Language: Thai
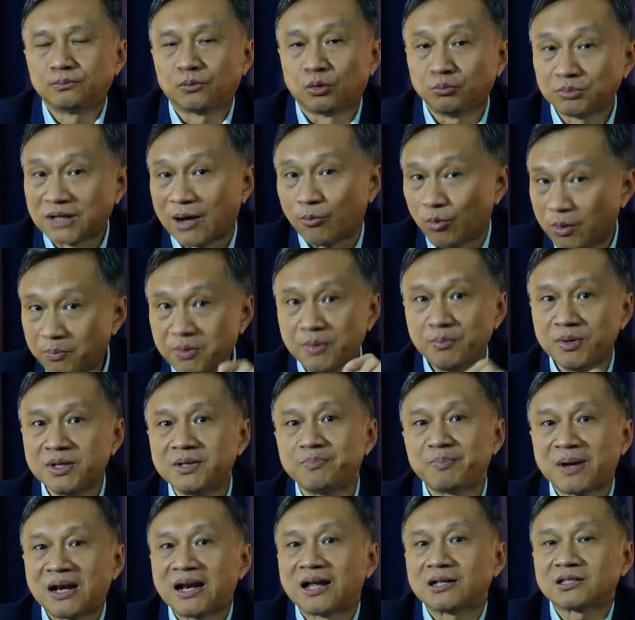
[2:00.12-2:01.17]
ผมถามว่าเพื่อ
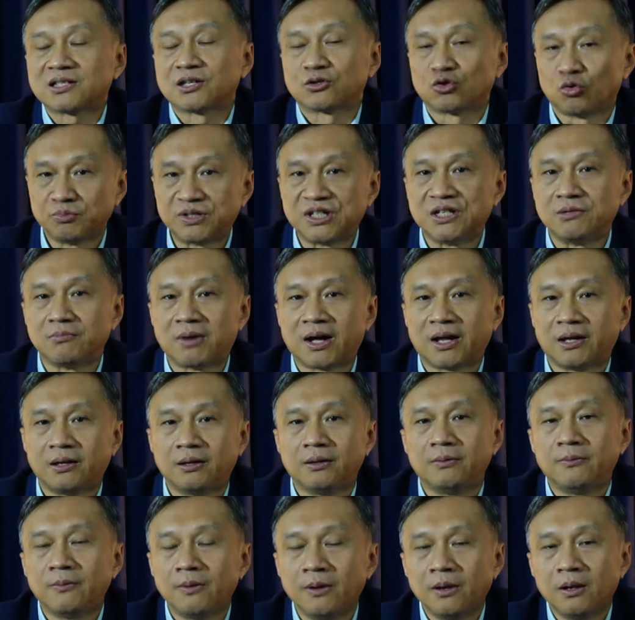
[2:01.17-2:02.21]
นๆเป็นนักสะสมจริงไหม
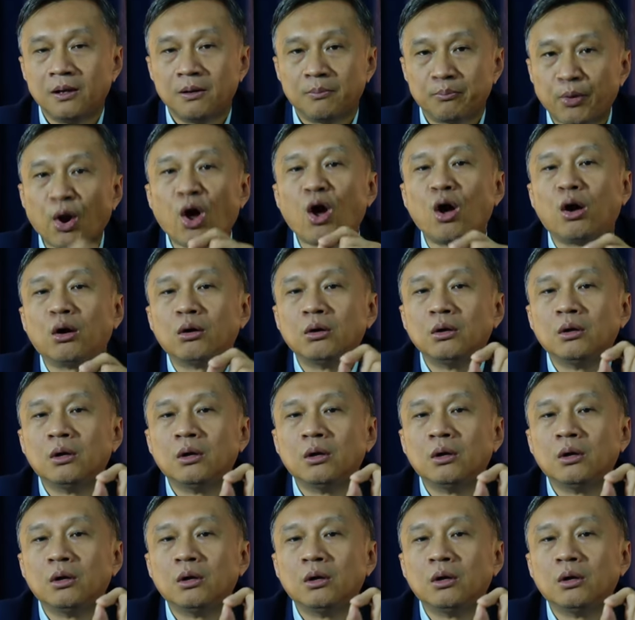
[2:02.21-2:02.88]
เพราะ